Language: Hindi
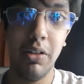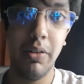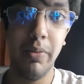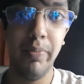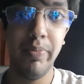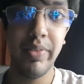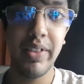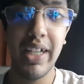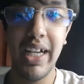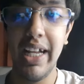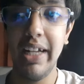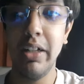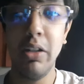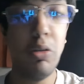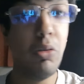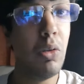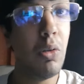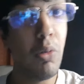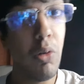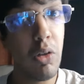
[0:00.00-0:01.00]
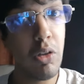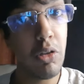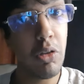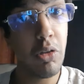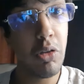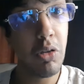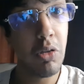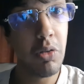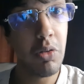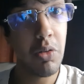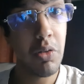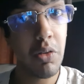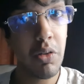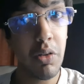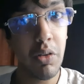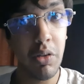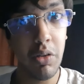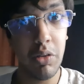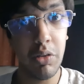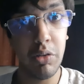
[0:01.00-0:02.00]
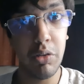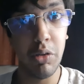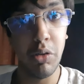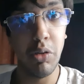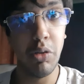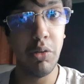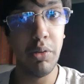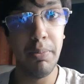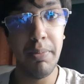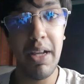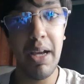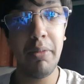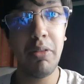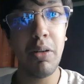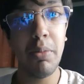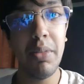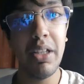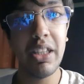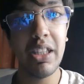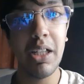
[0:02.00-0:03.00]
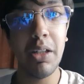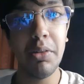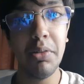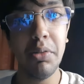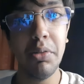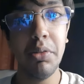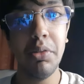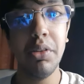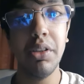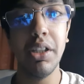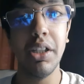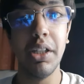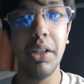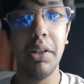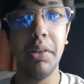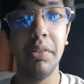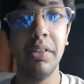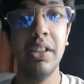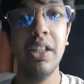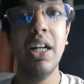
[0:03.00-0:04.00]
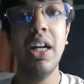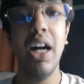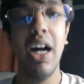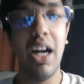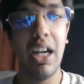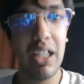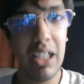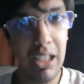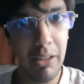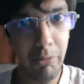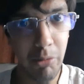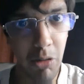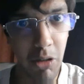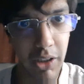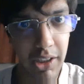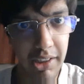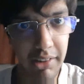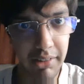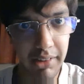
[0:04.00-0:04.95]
एंड यू नो व्हाट टू डू तो मैं आपको मिलता हूँ uh, अगले ब्लॉग के